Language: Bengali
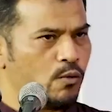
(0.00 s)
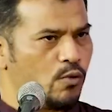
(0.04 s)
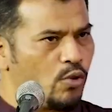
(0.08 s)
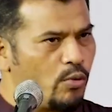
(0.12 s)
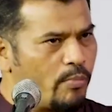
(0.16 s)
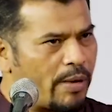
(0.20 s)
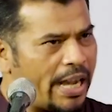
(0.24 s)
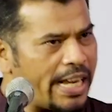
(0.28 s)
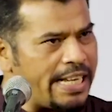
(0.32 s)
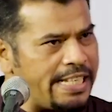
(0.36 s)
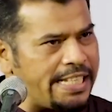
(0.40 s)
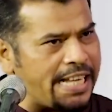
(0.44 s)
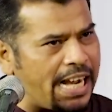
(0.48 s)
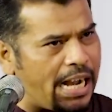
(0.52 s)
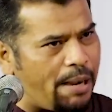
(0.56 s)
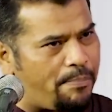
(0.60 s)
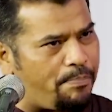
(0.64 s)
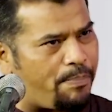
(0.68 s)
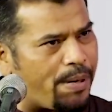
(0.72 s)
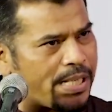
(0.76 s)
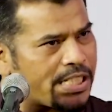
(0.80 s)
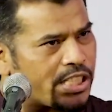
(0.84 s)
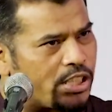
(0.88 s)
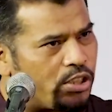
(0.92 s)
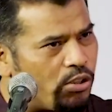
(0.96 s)
উমাইয়া
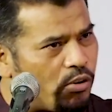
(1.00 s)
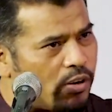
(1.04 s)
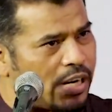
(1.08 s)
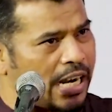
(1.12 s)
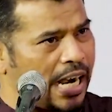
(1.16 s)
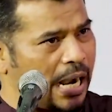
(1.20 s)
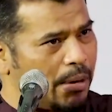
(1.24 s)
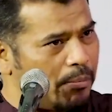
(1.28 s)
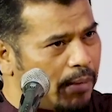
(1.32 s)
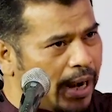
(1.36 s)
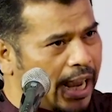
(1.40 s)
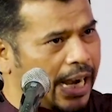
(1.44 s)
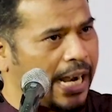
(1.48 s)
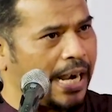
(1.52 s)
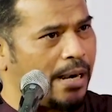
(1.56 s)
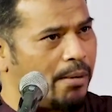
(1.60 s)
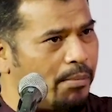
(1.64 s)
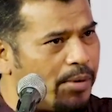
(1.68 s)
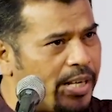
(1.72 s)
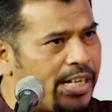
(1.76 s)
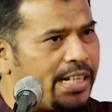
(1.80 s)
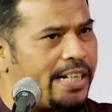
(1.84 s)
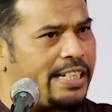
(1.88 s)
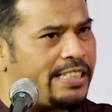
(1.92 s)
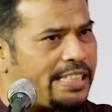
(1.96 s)
আব্বাসীয় কামড়া
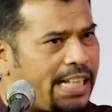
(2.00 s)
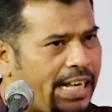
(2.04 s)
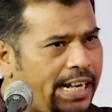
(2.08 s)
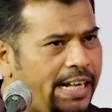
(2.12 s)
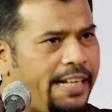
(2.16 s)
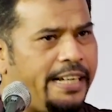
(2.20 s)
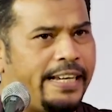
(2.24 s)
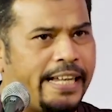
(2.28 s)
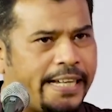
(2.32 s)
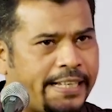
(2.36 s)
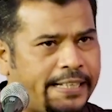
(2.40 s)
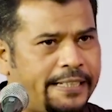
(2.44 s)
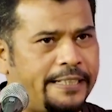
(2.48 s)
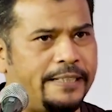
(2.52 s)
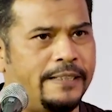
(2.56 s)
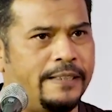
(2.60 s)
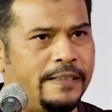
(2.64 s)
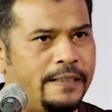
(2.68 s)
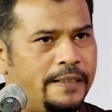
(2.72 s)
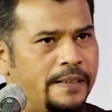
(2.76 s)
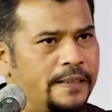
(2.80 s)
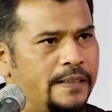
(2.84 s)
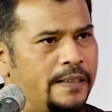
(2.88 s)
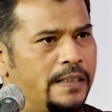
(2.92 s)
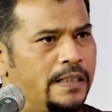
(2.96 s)
কামড়ি এটা জানেন নাকি
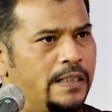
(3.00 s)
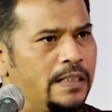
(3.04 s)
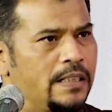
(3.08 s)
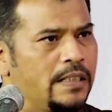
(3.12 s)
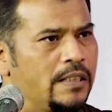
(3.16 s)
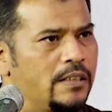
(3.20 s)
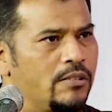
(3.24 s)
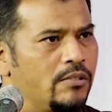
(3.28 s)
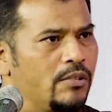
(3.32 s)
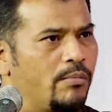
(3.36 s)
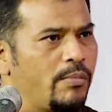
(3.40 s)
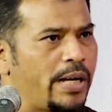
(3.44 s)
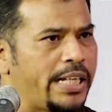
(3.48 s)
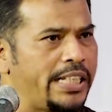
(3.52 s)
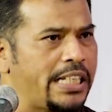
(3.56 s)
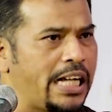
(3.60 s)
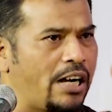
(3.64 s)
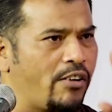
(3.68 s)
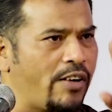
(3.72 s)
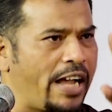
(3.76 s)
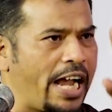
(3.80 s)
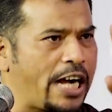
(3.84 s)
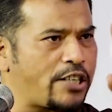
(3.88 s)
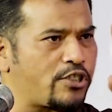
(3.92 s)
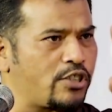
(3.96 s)
উমাইয়া
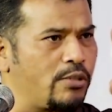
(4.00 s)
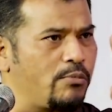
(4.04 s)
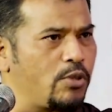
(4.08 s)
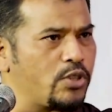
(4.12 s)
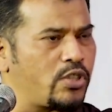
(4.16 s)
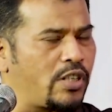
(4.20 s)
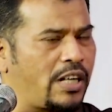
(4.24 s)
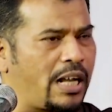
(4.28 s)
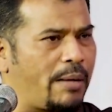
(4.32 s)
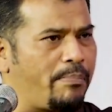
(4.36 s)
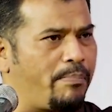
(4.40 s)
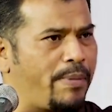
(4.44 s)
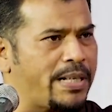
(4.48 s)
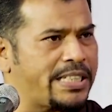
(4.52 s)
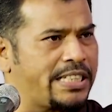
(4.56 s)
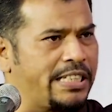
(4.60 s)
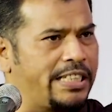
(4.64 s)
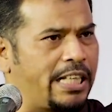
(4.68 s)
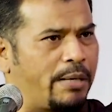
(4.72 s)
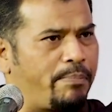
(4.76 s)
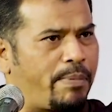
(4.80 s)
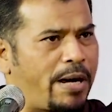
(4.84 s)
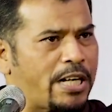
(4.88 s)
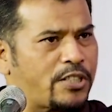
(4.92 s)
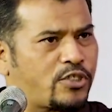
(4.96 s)
একশো বছর
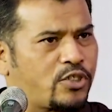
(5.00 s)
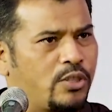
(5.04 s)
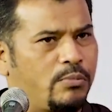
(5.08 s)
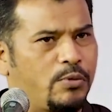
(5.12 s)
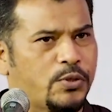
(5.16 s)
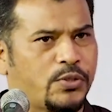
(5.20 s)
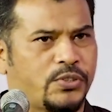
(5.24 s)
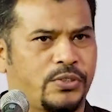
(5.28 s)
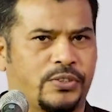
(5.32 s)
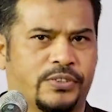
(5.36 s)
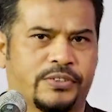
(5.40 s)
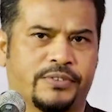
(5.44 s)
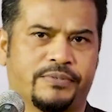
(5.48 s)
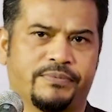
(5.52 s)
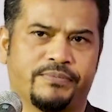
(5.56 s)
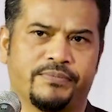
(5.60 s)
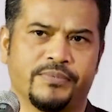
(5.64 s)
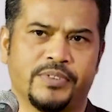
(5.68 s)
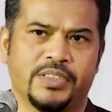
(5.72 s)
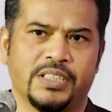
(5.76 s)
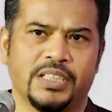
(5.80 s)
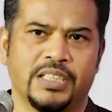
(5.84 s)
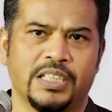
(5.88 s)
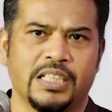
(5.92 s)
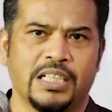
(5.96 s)
আব্বাসীদের পাঁচশো বছর
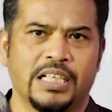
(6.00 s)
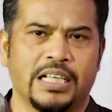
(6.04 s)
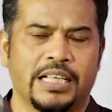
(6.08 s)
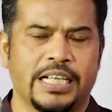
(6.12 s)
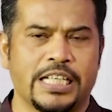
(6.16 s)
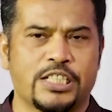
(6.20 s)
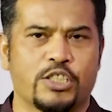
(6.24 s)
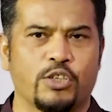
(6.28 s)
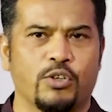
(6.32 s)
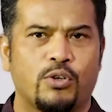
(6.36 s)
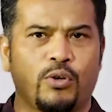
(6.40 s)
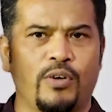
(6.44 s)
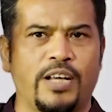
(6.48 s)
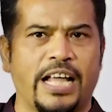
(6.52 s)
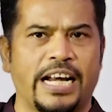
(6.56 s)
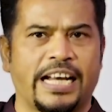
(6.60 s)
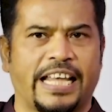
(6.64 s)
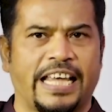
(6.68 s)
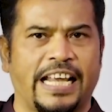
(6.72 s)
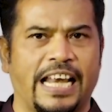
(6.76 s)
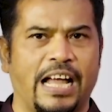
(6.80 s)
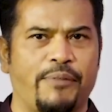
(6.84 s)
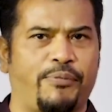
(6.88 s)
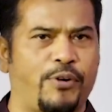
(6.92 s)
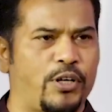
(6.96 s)
রাসুল্লাহর
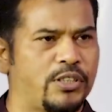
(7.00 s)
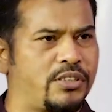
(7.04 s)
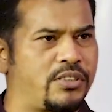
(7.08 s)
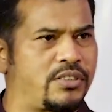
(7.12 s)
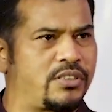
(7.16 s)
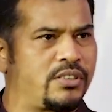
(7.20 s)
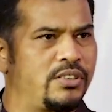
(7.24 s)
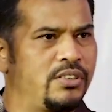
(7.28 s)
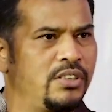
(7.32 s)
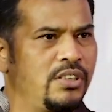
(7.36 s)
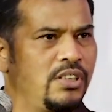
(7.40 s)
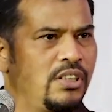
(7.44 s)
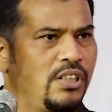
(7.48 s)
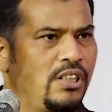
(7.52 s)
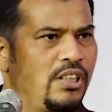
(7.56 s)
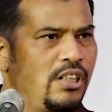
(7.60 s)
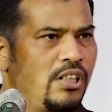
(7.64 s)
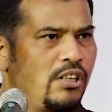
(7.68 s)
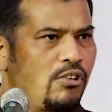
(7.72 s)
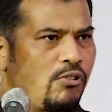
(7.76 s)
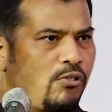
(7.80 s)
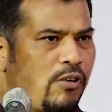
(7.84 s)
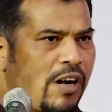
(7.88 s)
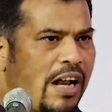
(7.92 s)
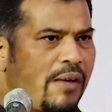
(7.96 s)
খেলাফত
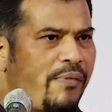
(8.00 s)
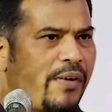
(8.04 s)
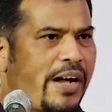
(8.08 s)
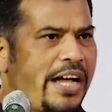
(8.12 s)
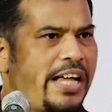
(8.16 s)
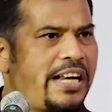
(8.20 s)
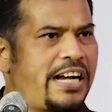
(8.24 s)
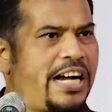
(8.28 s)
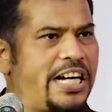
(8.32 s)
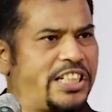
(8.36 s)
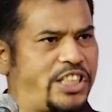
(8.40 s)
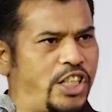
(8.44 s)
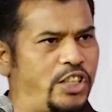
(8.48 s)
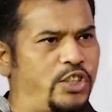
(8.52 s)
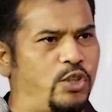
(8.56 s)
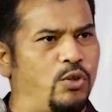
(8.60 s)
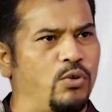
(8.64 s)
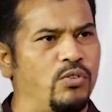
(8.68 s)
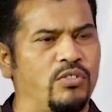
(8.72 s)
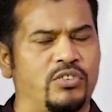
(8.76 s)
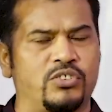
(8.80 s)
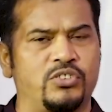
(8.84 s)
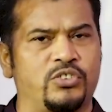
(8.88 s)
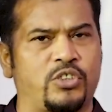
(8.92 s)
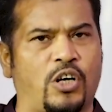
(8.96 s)
খোলাফায়
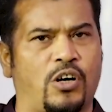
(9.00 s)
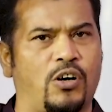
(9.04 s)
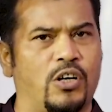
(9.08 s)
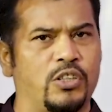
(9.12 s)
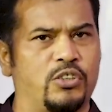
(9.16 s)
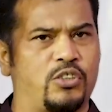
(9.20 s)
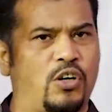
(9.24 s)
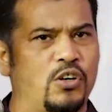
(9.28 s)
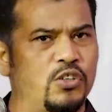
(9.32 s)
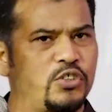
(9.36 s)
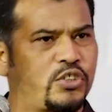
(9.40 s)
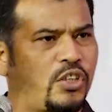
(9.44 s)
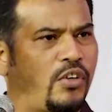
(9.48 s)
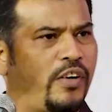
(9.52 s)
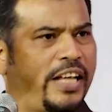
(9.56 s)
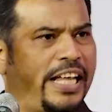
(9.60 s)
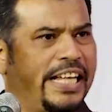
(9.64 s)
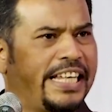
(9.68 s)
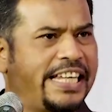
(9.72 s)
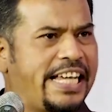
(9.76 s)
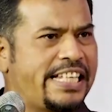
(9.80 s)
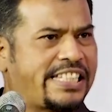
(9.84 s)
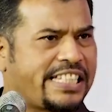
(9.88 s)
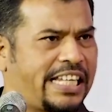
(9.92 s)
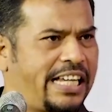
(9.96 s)
রাশেদুন যখন ধ্বংস হয়ে
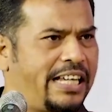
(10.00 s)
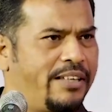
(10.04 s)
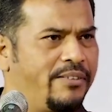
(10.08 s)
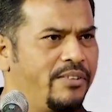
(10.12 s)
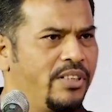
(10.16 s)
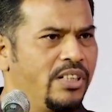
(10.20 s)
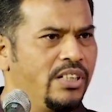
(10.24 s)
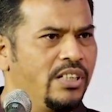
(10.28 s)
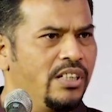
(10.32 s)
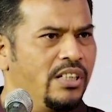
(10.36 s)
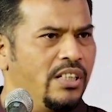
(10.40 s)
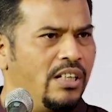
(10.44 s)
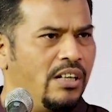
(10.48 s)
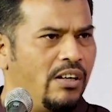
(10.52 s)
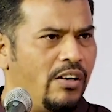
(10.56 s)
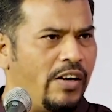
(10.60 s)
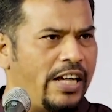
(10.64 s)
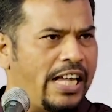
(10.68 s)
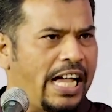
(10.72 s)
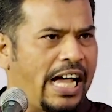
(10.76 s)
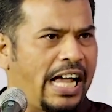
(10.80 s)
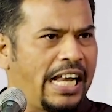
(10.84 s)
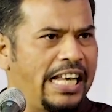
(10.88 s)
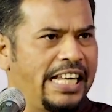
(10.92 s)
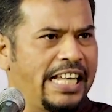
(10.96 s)
গিয়েছে
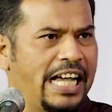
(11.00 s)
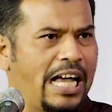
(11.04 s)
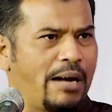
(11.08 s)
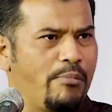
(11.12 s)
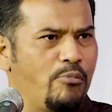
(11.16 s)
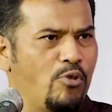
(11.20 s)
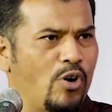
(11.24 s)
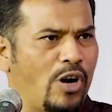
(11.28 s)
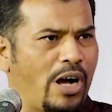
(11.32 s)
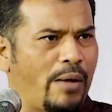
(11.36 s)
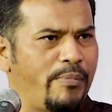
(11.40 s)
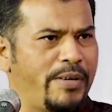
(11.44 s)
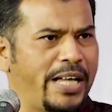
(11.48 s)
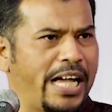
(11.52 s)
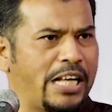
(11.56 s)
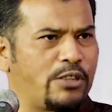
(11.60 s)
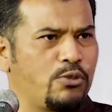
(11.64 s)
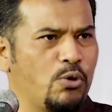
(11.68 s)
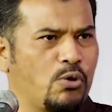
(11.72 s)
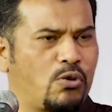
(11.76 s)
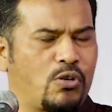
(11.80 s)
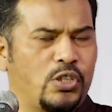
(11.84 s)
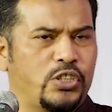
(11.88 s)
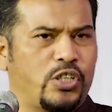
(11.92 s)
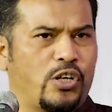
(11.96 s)
ওই আলী আর মোয়াবিয়ার
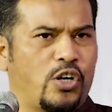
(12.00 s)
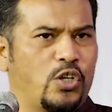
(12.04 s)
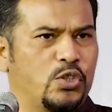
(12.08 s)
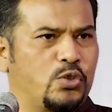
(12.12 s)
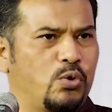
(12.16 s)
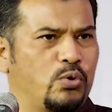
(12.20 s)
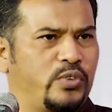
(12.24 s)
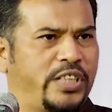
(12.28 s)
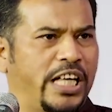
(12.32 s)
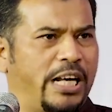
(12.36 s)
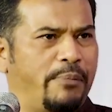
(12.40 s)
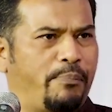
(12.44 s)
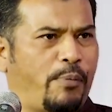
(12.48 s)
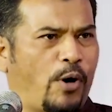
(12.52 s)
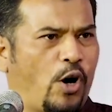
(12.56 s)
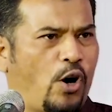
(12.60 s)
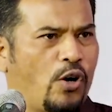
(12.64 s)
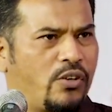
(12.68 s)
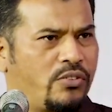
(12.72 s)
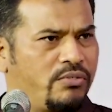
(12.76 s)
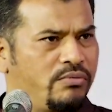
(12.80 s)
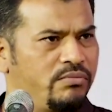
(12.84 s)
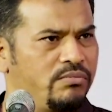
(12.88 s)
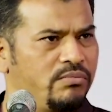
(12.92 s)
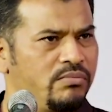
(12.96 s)
দুঃখজনক যুদ্ধের পর
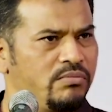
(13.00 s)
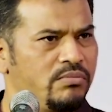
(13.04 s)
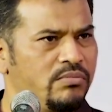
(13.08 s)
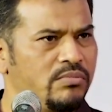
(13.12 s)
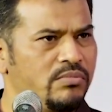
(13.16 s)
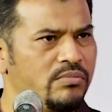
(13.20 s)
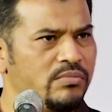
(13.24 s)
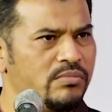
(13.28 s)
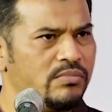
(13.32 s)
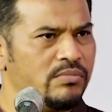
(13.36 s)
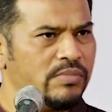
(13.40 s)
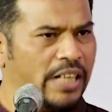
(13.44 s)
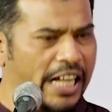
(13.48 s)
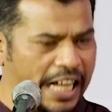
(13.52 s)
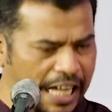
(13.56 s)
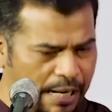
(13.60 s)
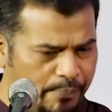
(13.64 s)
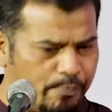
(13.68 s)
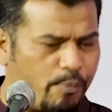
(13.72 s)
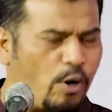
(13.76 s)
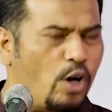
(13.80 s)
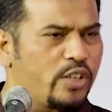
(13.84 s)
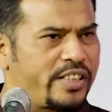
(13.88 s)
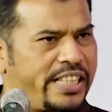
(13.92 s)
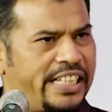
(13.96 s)

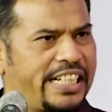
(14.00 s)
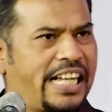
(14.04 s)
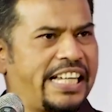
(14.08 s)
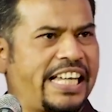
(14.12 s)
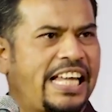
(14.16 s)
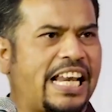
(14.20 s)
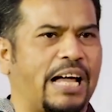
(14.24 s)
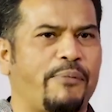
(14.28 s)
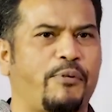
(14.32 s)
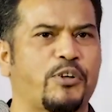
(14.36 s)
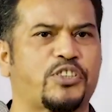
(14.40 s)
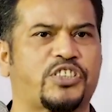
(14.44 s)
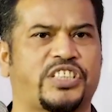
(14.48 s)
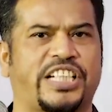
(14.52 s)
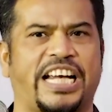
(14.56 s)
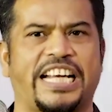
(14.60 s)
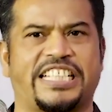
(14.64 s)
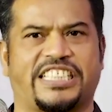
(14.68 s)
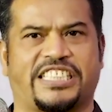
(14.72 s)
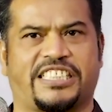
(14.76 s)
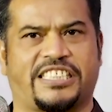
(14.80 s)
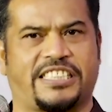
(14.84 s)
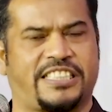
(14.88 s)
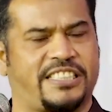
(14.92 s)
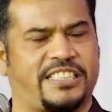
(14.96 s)
এরপর থেকে খেলাফত শেষ